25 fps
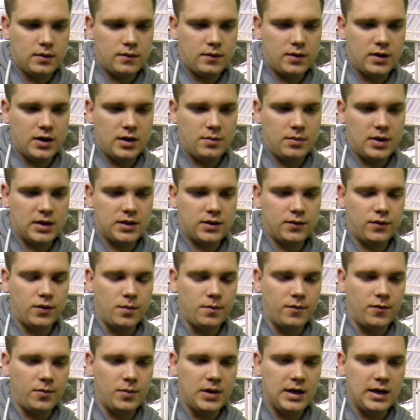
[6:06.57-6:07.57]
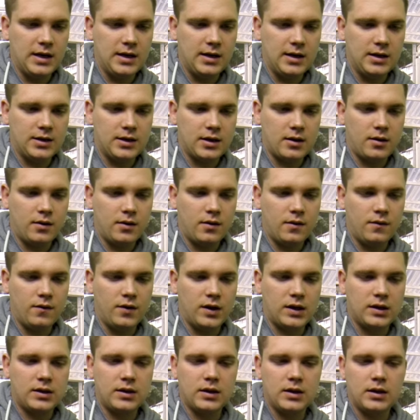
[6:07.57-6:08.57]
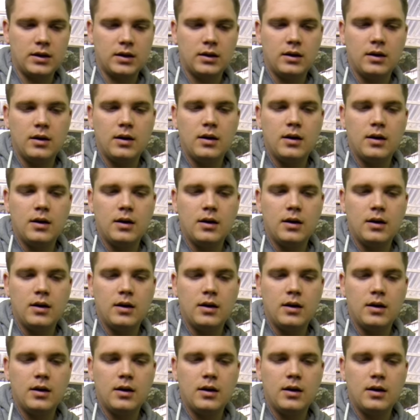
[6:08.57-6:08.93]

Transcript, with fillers: Wir nehmen jetzt 5 Milliliter, wichtig,